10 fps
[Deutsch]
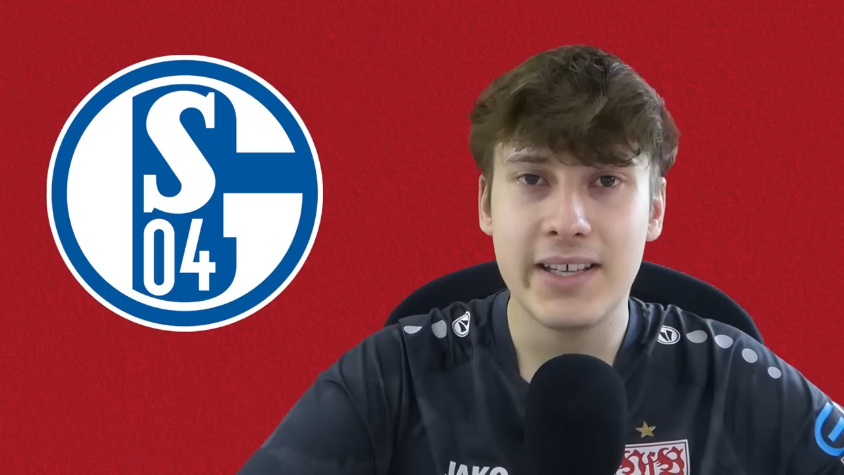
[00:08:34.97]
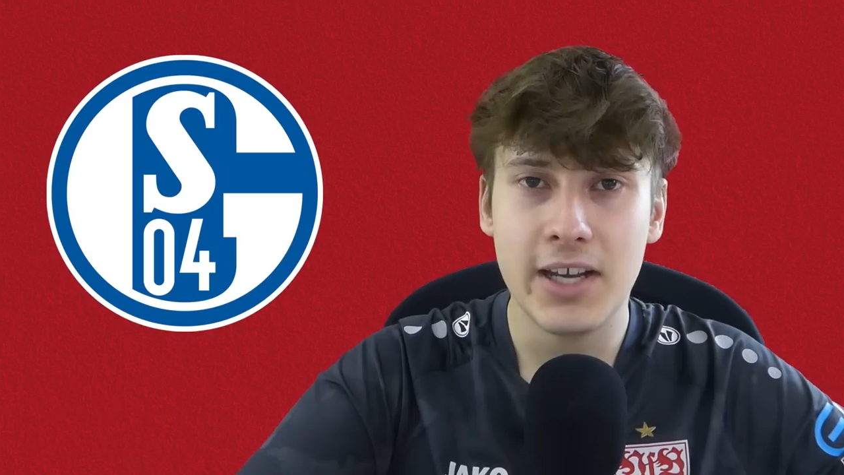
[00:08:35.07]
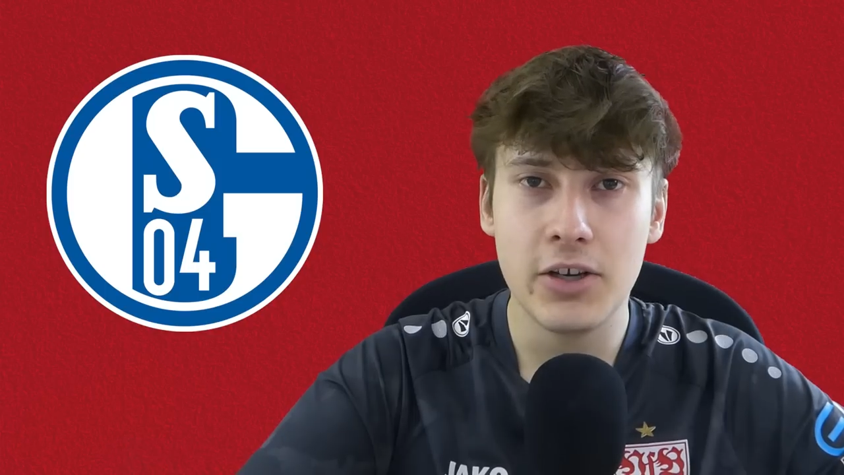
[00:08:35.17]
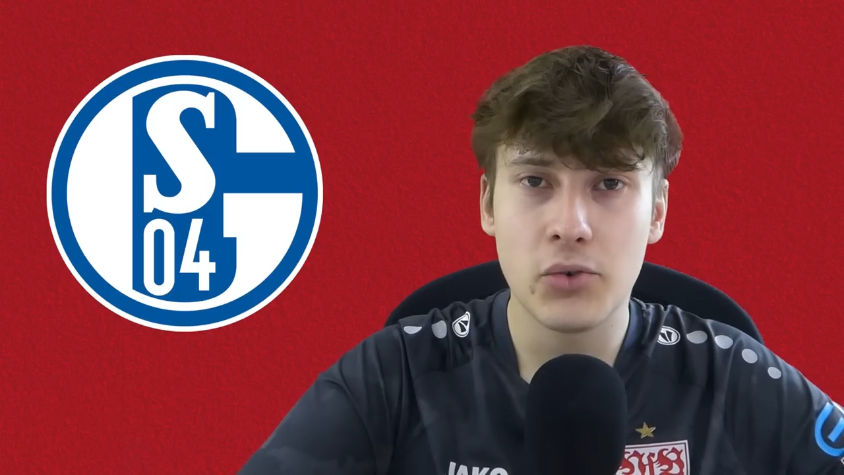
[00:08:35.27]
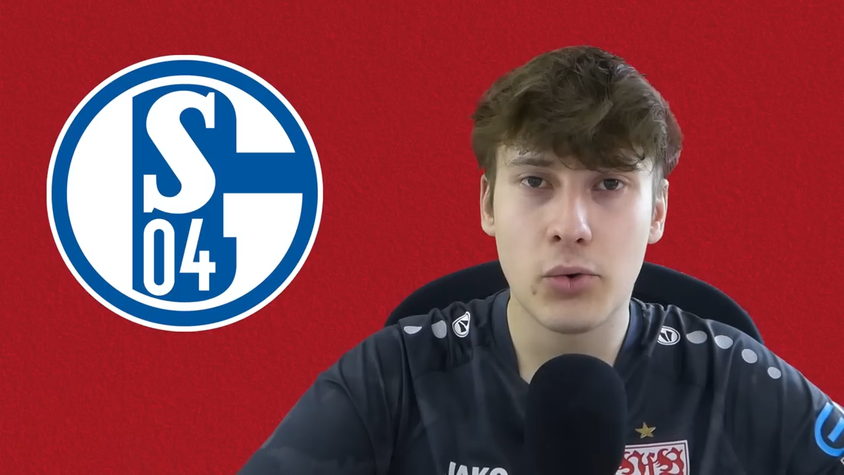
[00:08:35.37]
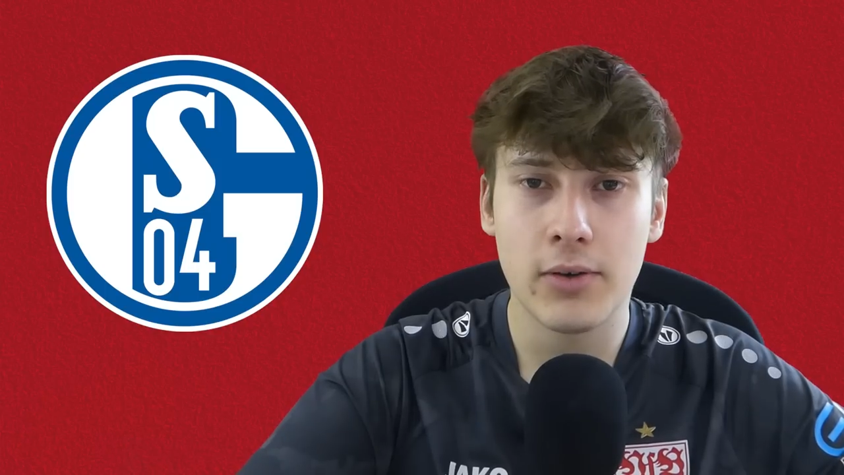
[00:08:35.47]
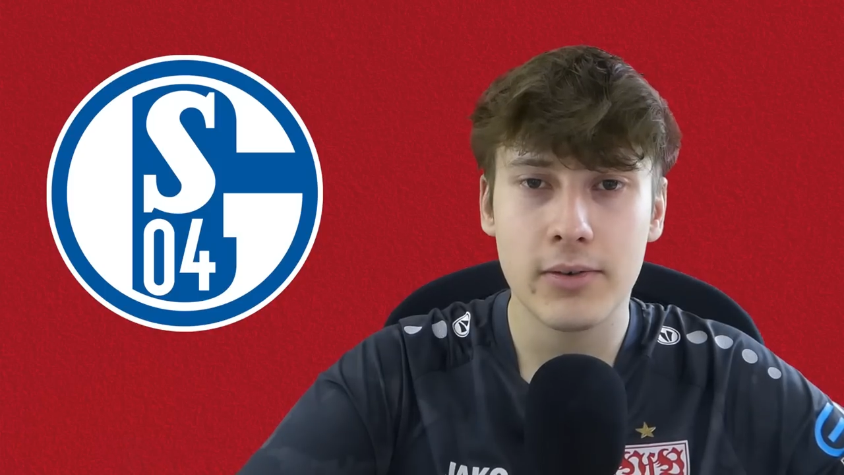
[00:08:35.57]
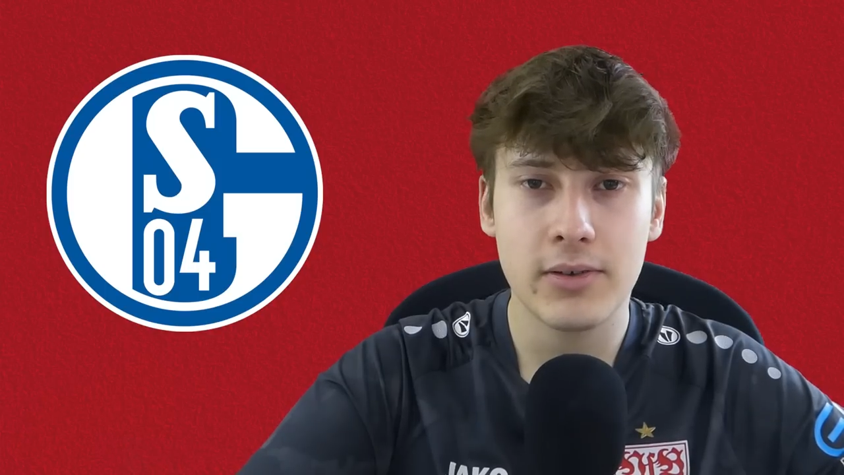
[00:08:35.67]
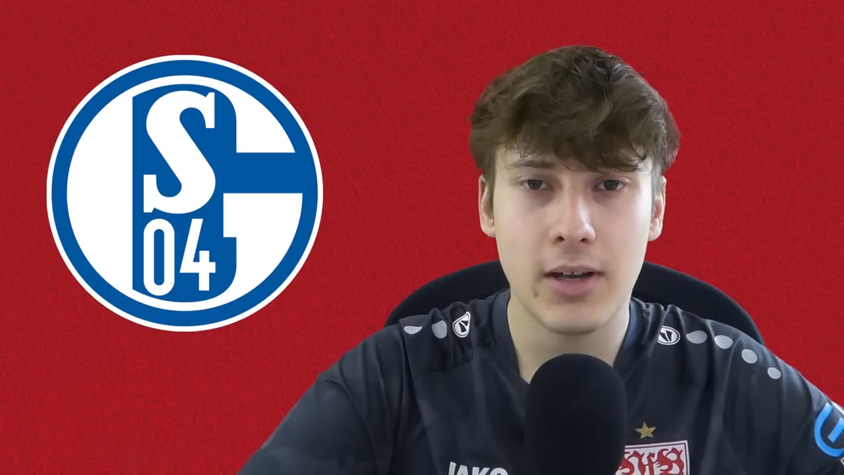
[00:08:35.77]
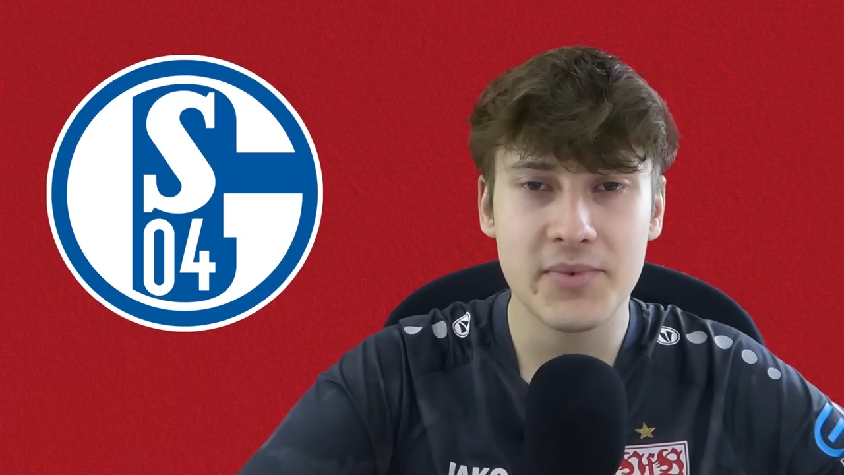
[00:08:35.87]

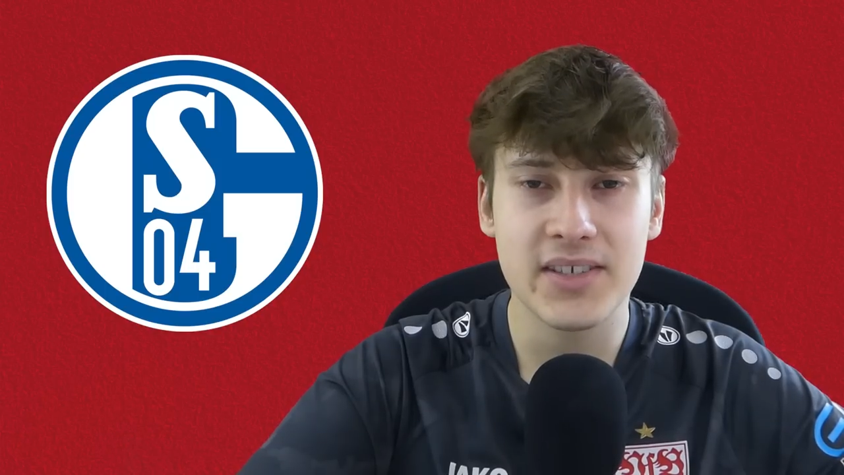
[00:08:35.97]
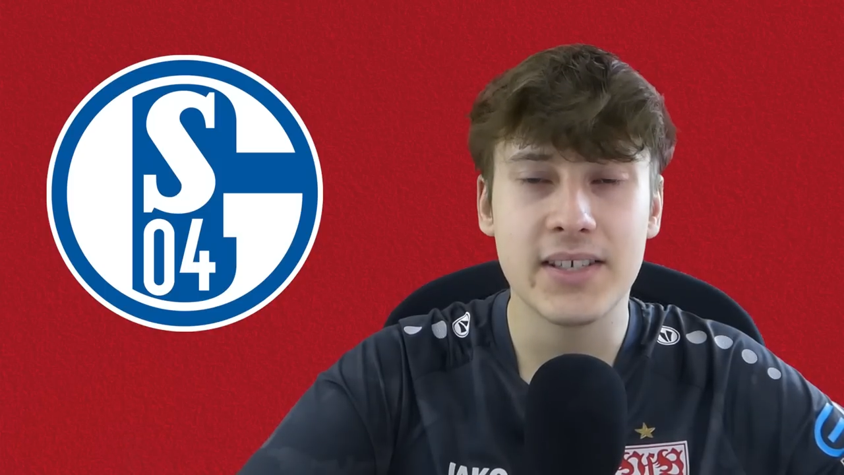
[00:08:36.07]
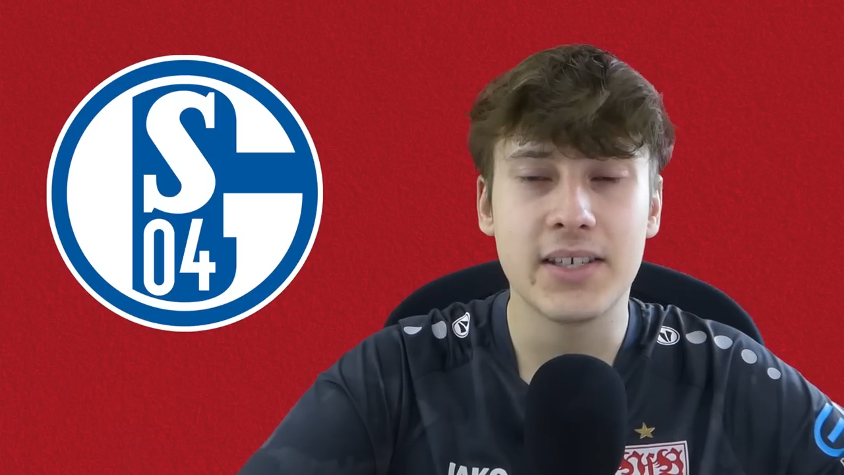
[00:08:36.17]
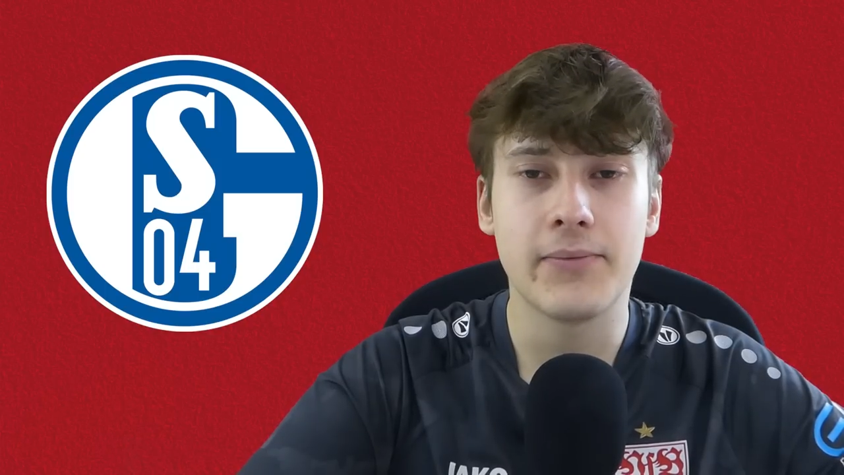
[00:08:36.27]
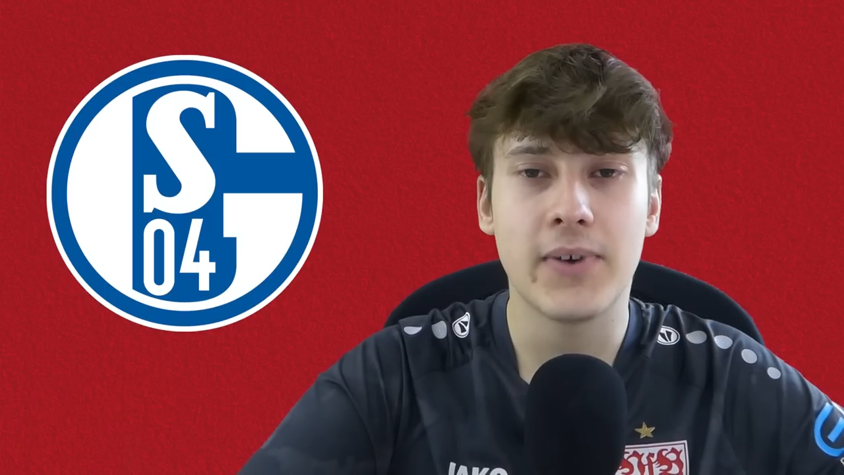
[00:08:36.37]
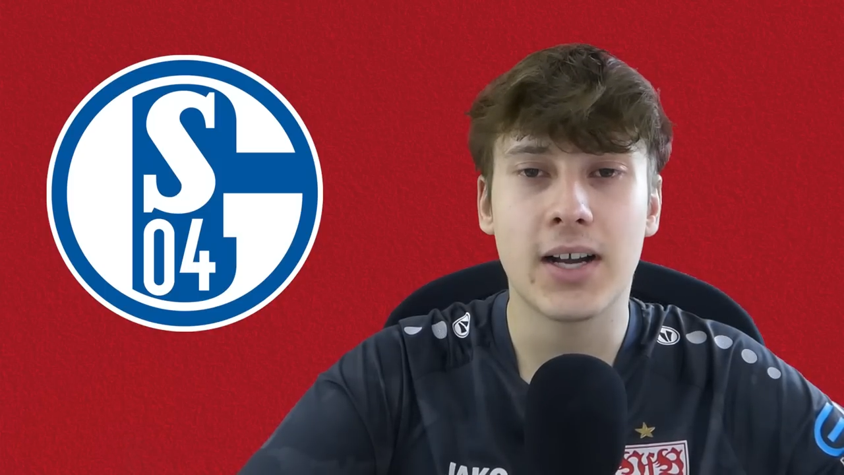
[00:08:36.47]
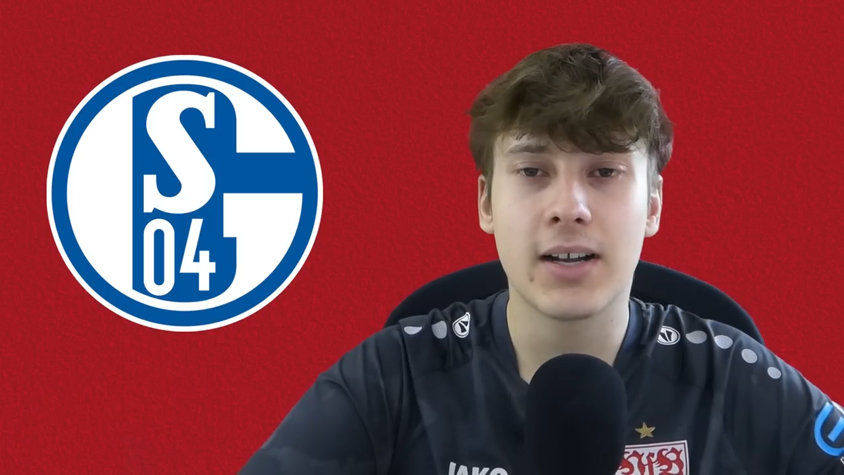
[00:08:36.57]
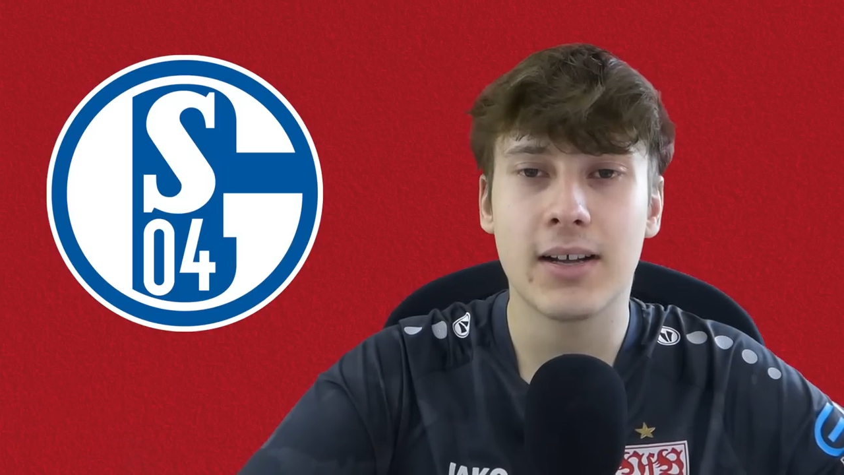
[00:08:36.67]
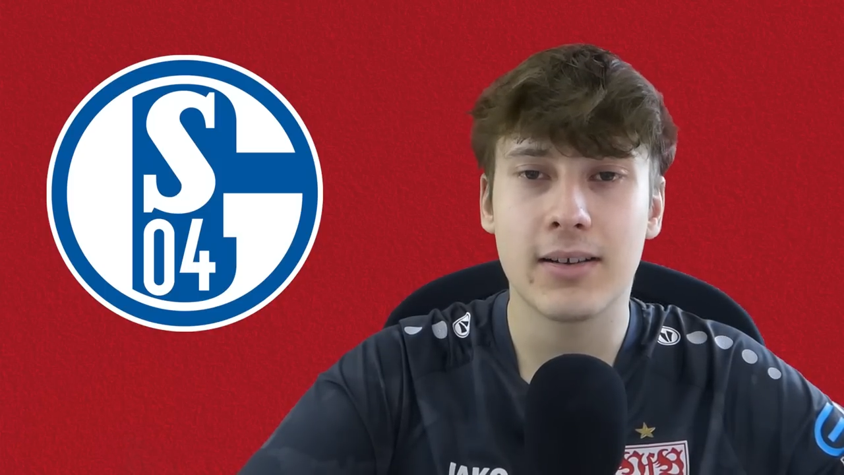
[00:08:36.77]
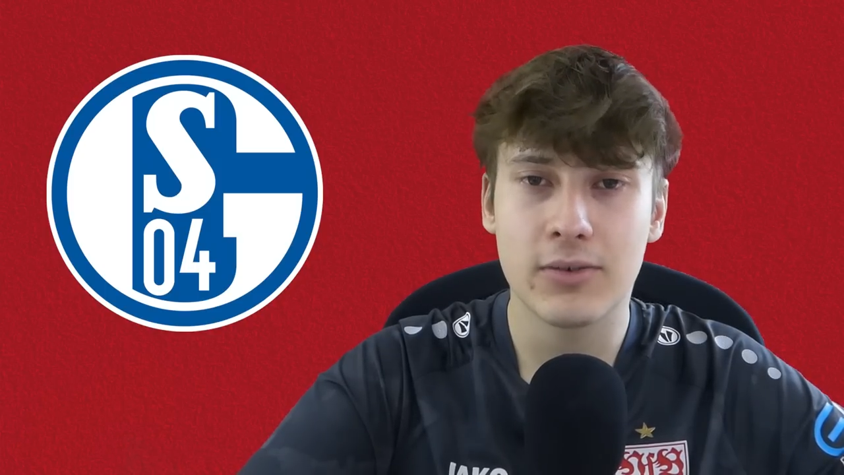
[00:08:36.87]
Gegentor haben sie sich gefangen